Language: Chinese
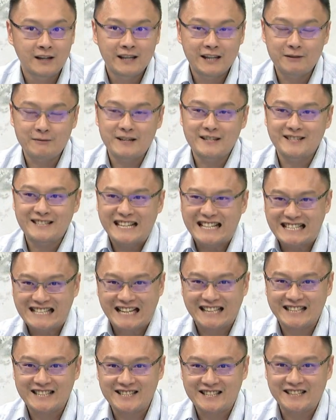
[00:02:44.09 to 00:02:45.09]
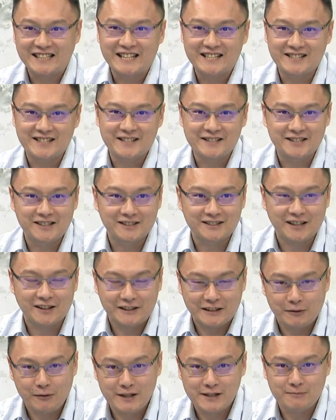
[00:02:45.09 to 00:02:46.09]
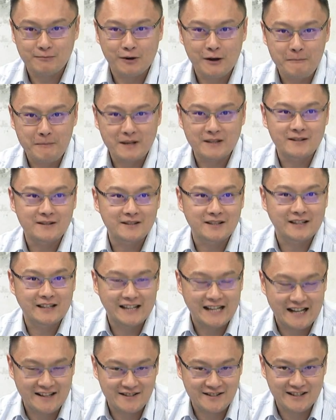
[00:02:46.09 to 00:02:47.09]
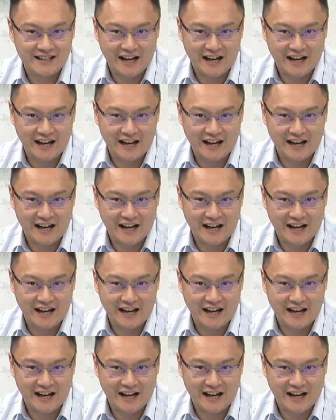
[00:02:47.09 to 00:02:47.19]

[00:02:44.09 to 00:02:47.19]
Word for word: 因为现在的限电政策到底为什么会变成这个样